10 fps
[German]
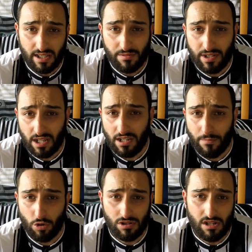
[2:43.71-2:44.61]
dass sie wieder in die
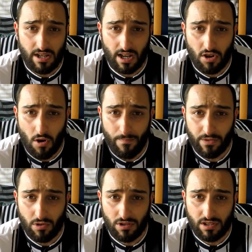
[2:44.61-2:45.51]
Bundesliga
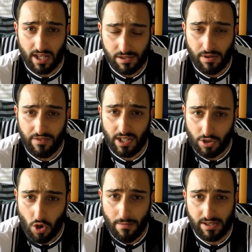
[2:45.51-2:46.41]
kommen und dass wir
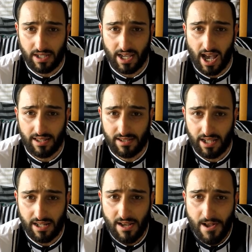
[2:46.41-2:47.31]
wieder Derbys in Graz
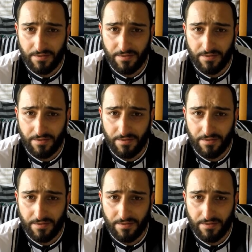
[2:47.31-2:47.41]
sehen.